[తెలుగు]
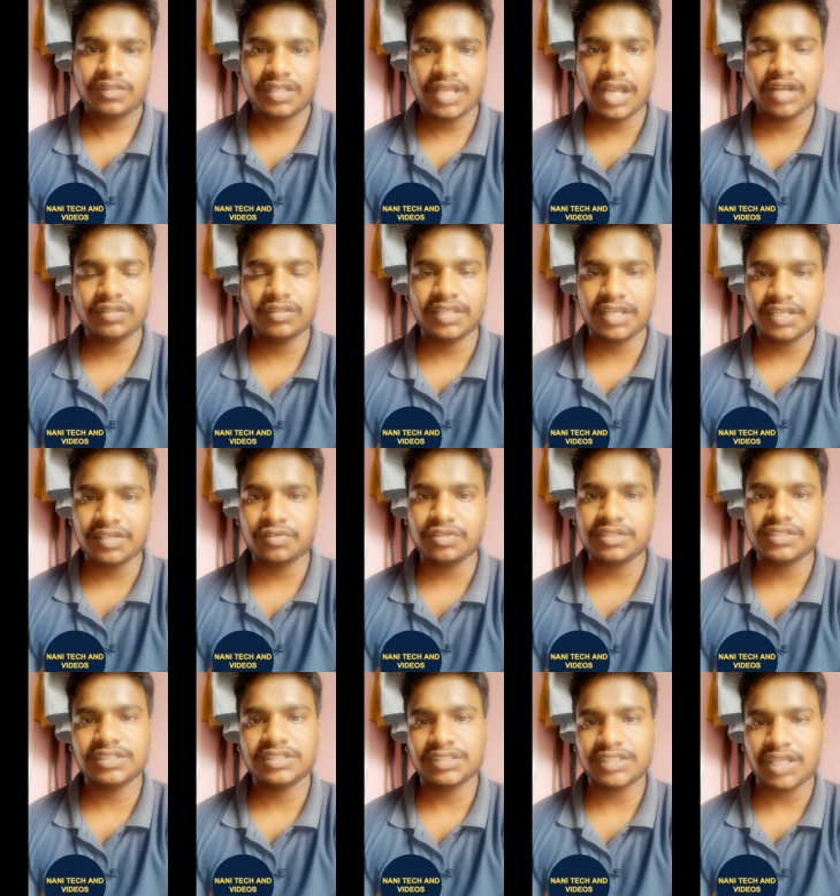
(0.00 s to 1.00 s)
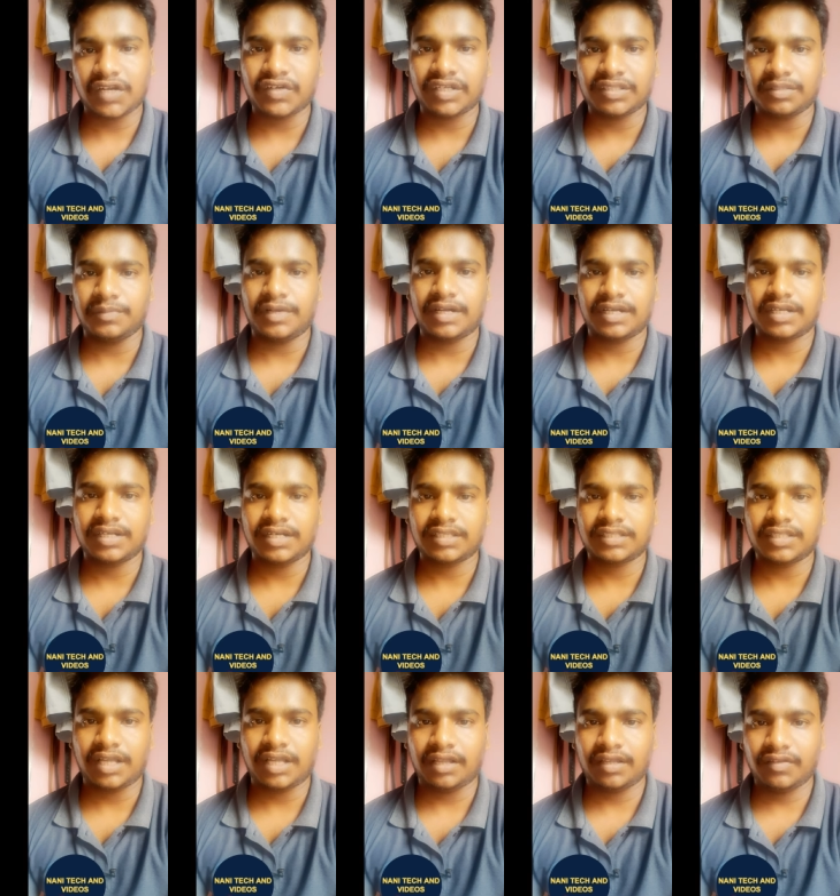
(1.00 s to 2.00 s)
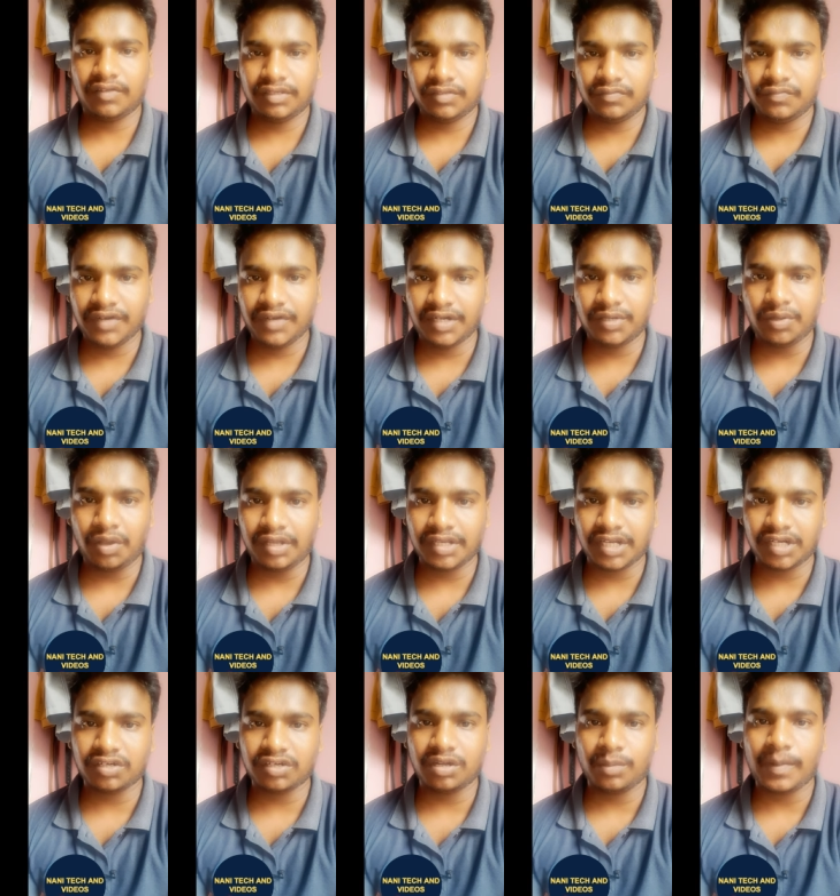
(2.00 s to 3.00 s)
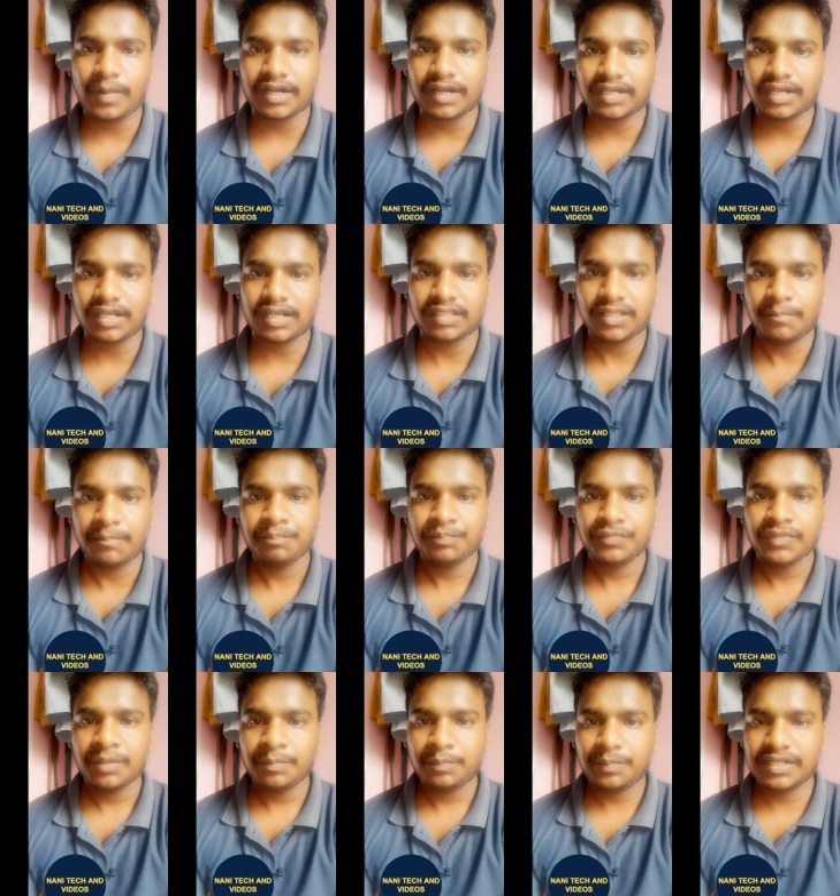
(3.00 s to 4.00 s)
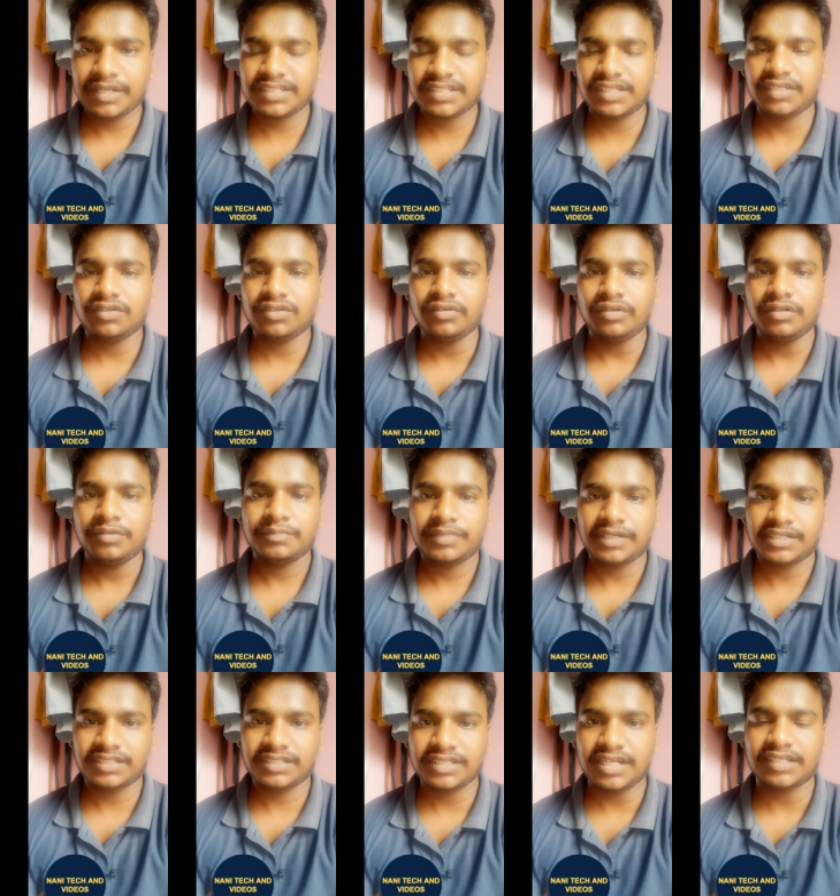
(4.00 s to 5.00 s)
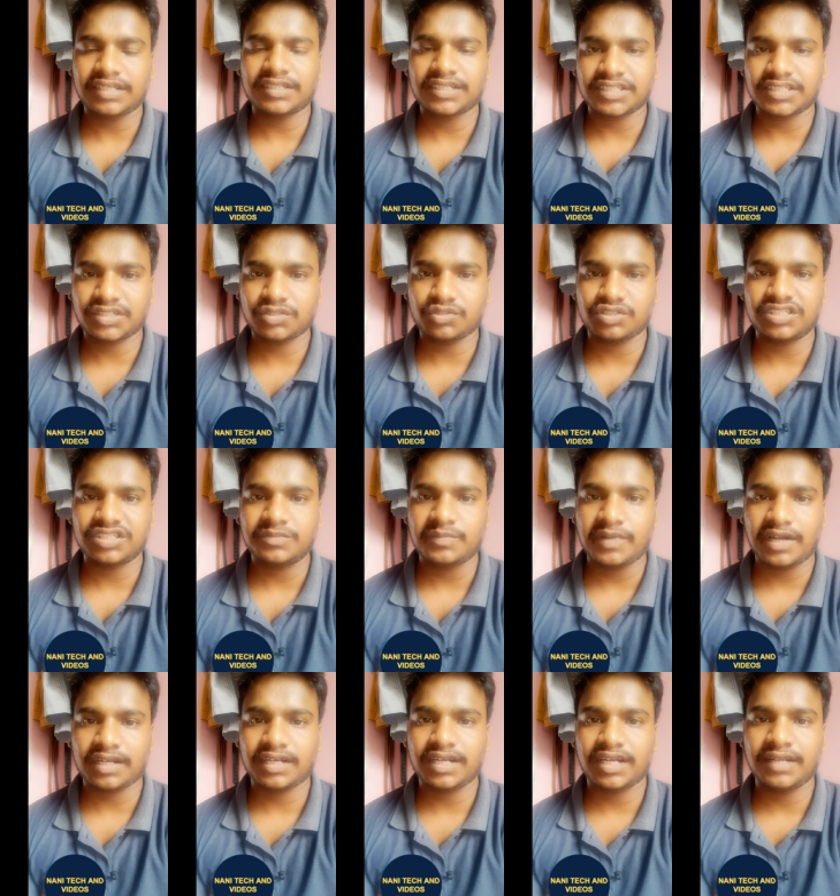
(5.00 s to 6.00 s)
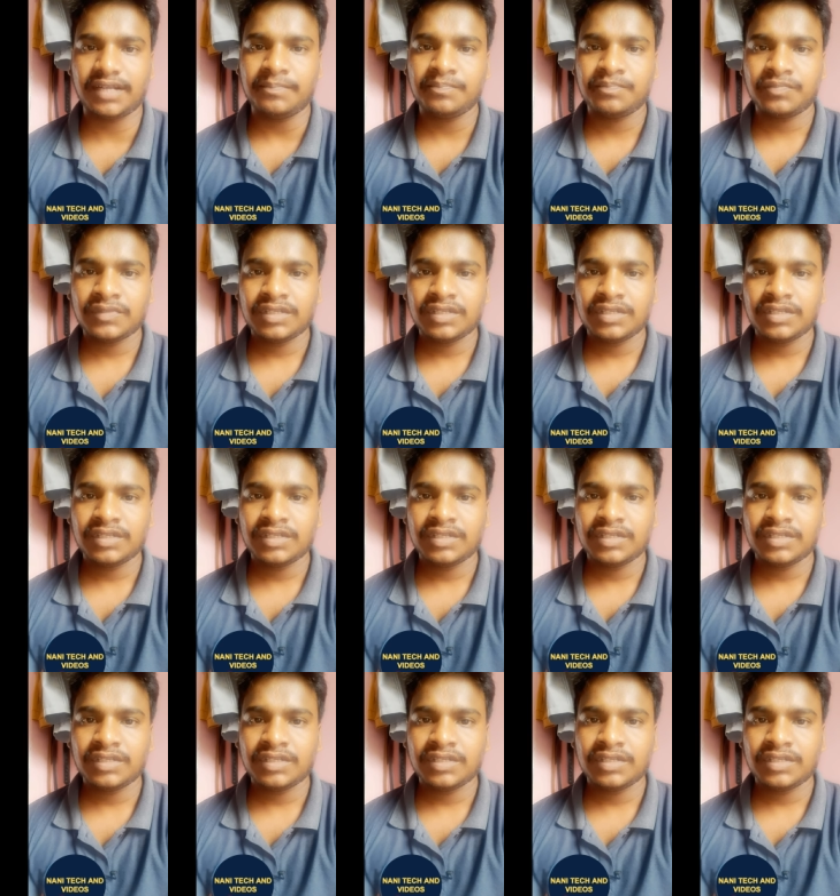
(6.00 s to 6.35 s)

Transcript: నేను దీని గురించి తర్వాత మాట్లాడతా వీడియో ఎండ్లో మాట్లాడతా ప్రజెంట్ పర్సనాలిటీ టెస్ట్ గురించి మాట్లాడి